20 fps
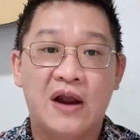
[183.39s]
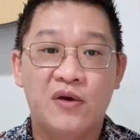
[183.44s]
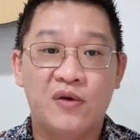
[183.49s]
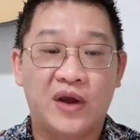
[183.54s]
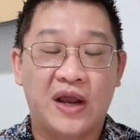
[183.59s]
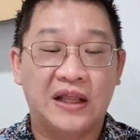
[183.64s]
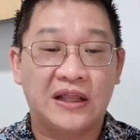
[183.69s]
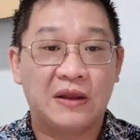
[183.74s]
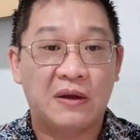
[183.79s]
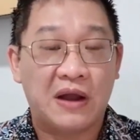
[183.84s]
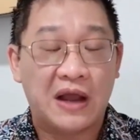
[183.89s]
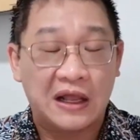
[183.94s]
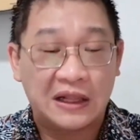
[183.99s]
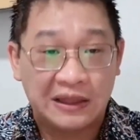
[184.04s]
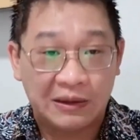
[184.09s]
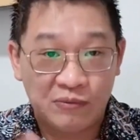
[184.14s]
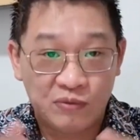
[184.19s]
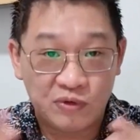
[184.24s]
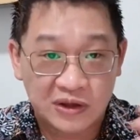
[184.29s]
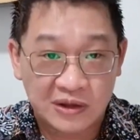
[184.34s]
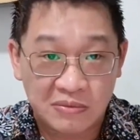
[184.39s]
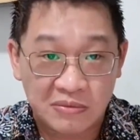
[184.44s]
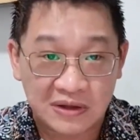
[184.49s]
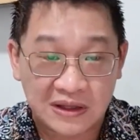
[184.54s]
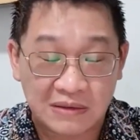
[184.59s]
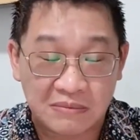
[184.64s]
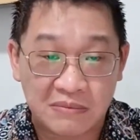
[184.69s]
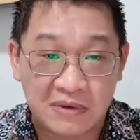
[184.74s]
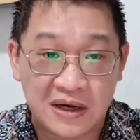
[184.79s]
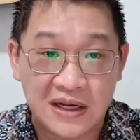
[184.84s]
Kalau kita ketemu
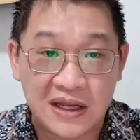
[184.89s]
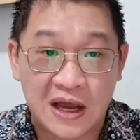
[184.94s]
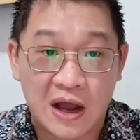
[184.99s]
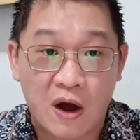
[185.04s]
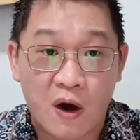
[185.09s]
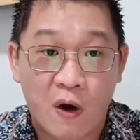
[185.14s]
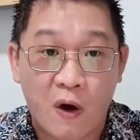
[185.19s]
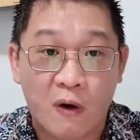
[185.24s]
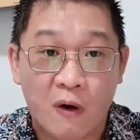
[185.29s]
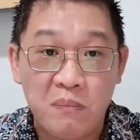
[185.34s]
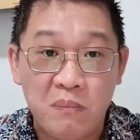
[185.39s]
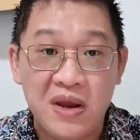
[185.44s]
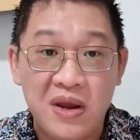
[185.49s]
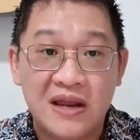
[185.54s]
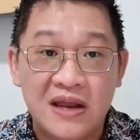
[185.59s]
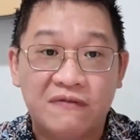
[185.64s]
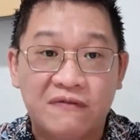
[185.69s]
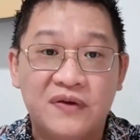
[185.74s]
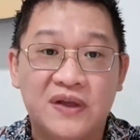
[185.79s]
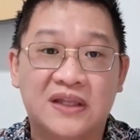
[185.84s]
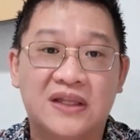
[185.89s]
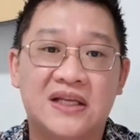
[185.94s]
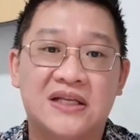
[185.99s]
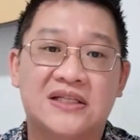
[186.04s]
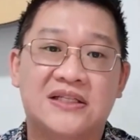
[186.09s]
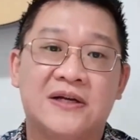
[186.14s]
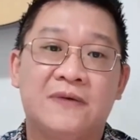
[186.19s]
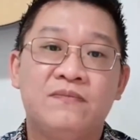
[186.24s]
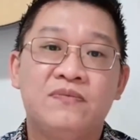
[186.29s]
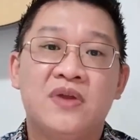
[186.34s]
teman-teman yang hobinya
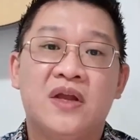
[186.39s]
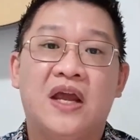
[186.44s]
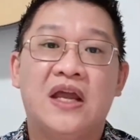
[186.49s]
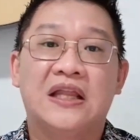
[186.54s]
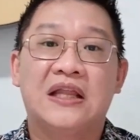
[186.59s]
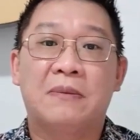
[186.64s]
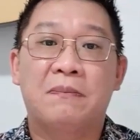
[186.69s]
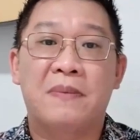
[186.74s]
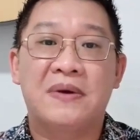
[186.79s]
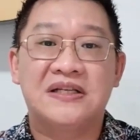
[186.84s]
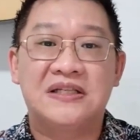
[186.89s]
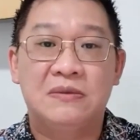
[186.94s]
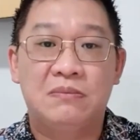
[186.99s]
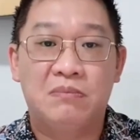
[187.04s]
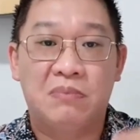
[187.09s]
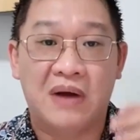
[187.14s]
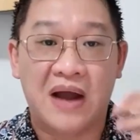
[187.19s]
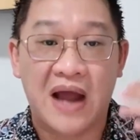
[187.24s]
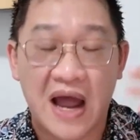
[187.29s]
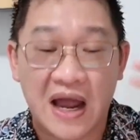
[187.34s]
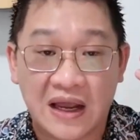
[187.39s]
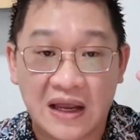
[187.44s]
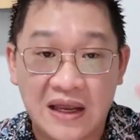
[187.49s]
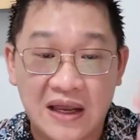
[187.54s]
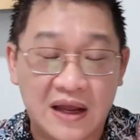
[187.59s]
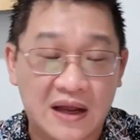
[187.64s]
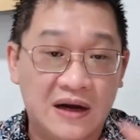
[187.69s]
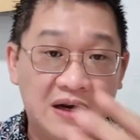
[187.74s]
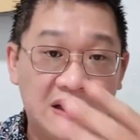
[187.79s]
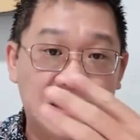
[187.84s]
fitness, kita pasti
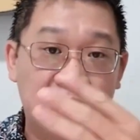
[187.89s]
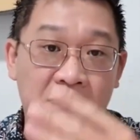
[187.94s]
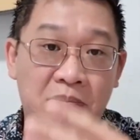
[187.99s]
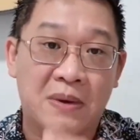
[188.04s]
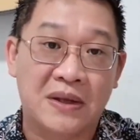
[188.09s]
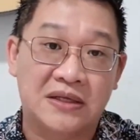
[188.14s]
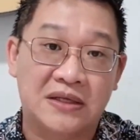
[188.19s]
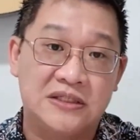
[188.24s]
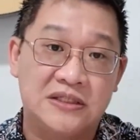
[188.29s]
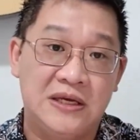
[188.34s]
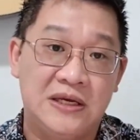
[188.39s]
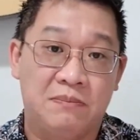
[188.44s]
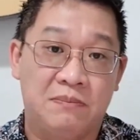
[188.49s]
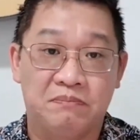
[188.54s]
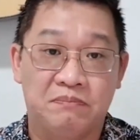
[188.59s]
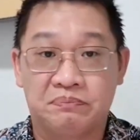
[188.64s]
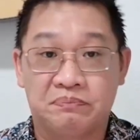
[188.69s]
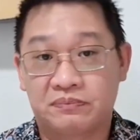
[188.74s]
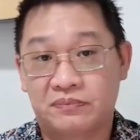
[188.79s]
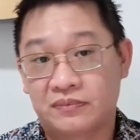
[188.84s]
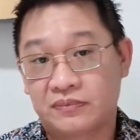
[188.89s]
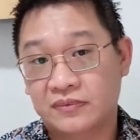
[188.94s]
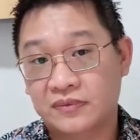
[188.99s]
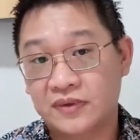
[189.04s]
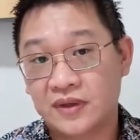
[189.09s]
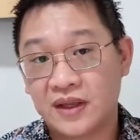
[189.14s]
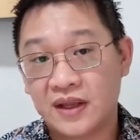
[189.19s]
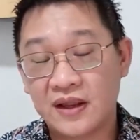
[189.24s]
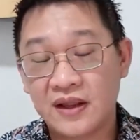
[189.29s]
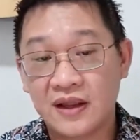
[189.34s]
berakhir di tempat gym.
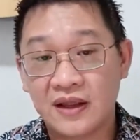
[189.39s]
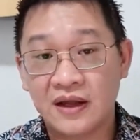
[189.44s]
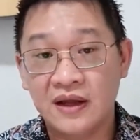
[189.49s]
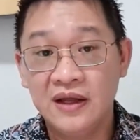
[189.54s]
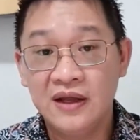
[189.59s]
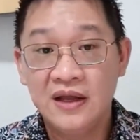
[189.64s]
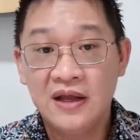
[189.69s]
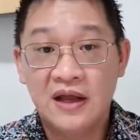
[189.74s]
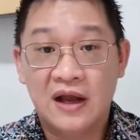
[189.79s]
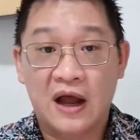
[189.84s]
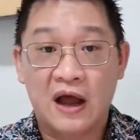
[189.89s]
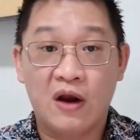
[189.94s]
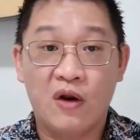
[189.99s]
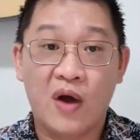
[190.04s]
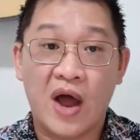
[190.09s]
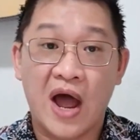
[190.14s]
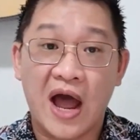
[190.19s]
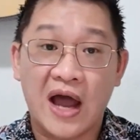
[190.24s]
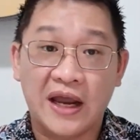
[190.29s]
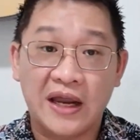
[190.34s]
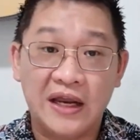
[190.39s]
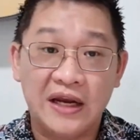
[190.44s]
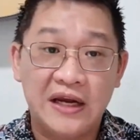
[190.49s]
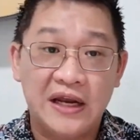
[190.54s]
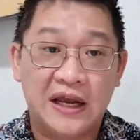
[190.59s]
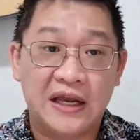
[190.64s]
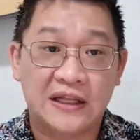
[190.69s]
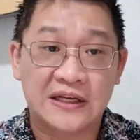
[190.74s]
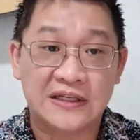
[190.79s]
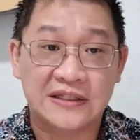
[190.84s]
Kalau
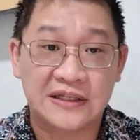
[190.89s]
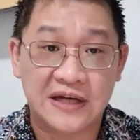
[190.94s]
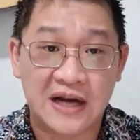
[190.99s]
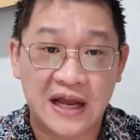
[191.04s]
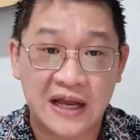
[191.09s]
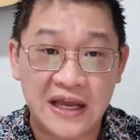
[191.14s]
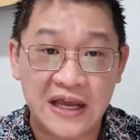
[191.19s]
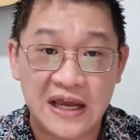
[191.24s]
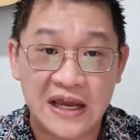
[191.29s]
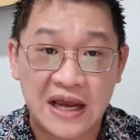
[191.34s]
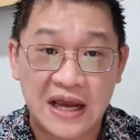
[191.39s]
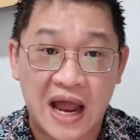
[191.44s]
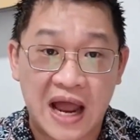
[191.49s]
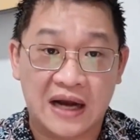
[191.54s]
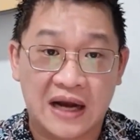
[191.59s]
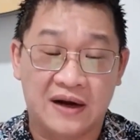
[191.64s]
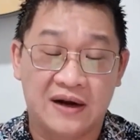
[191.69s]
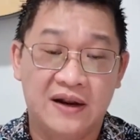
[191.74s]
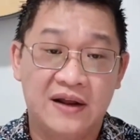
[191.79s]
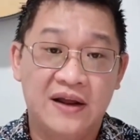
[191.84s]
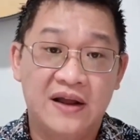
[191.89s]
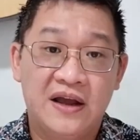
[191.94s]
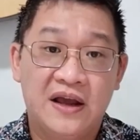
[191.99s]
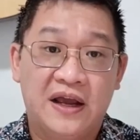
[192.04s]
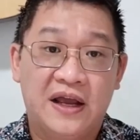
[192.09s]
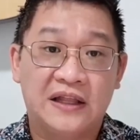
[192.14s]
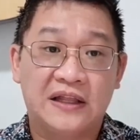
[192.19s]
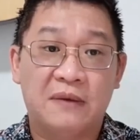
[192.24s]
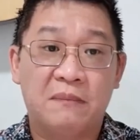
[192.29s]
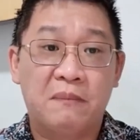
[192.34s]
hari ini kita senang ikan,
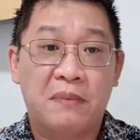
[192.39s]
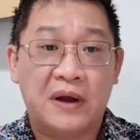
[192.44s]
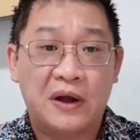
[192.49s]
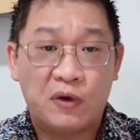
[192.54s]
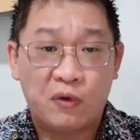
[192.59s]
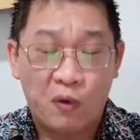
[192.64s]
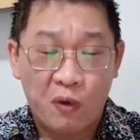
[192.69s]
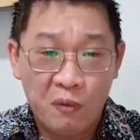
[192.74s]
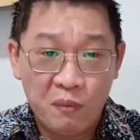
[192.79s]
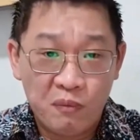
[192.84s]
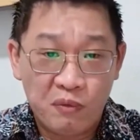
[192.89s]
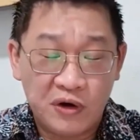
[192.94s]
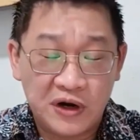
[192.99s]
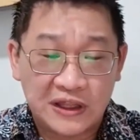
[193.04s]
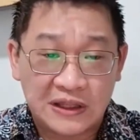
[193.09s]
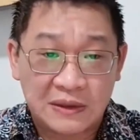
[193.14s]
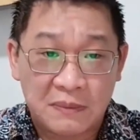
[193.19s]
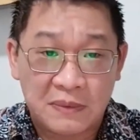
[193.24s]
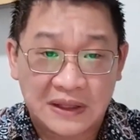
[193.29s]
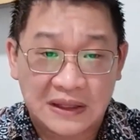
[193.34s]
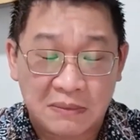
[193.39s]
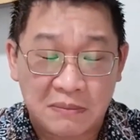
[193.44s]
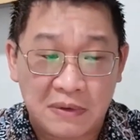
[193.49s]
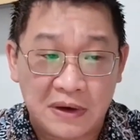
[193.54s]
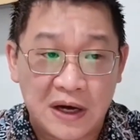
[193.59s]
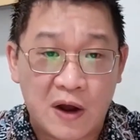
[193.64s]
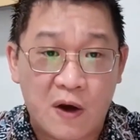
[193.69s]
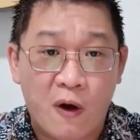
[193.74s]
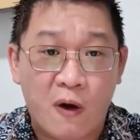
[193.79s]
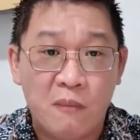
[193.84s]
kita berkumpul di
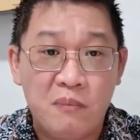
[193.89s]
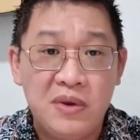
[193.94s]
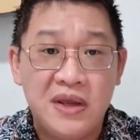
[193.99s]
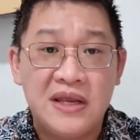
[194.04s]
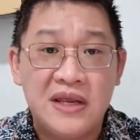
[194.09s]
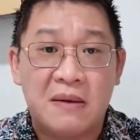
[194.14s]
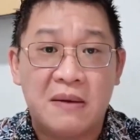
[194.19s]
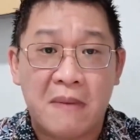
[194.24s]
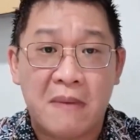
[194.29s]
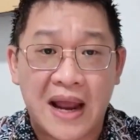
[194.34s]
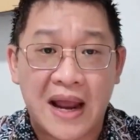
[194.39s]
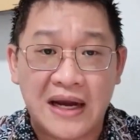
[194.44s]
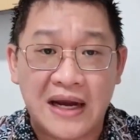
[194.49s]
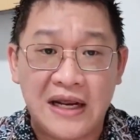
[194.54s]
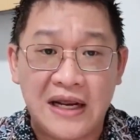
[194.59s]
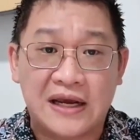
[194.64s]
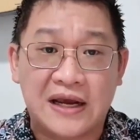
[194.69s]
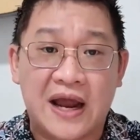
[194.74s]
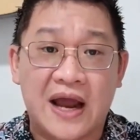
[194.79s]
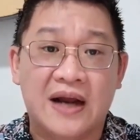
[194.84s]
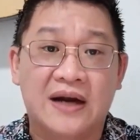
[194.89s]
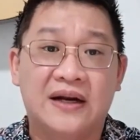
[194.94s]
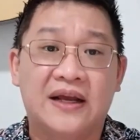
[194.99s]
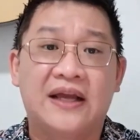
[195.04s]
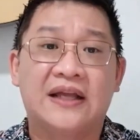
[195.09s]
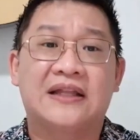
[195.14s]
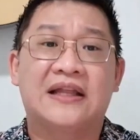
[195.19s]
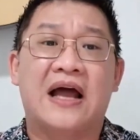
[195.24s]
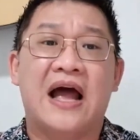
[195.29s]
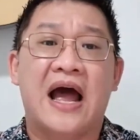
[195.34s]
teman-teman yang hobinya main
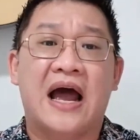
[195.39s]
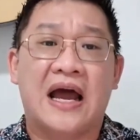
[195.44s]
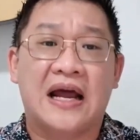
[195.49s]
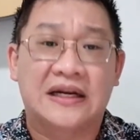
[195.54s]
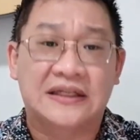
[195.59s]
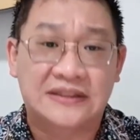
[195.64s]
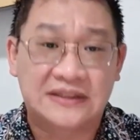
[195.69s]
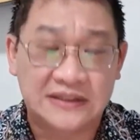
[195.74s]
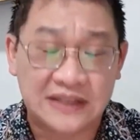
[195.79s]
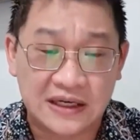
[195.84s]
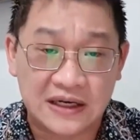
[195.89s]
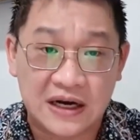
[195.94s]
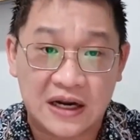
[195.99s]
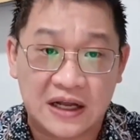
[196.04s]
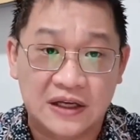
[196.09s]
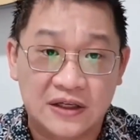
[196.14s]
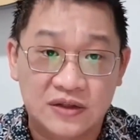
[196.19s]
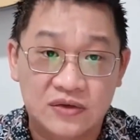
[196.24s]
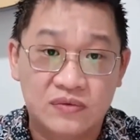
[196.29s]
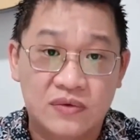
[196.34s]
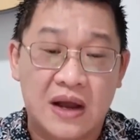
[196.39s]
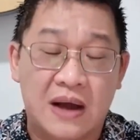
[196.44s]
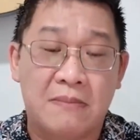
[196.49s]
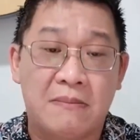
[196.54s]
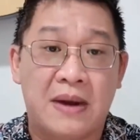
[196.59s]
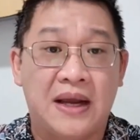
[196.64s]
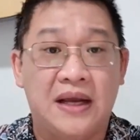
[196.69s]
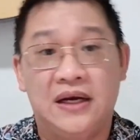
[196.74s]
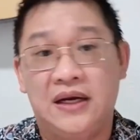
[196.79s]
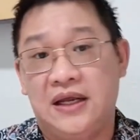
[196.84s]
ikan, kita akan senang
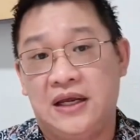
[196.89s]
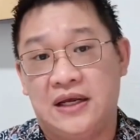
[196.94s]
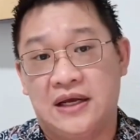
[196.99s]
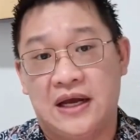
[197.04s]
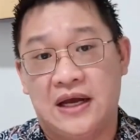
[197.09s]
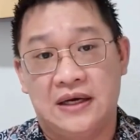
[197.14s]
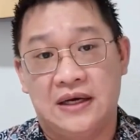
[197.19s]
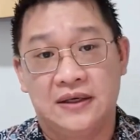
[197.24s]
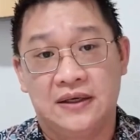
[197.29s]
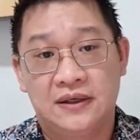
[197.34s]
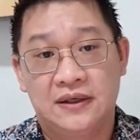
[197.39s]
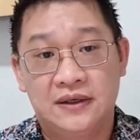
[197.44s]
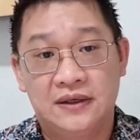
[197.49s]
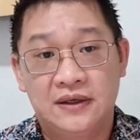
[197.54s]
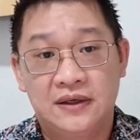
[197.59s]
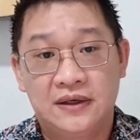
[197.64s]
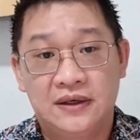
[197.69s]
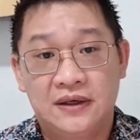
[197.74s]
juga main ikan.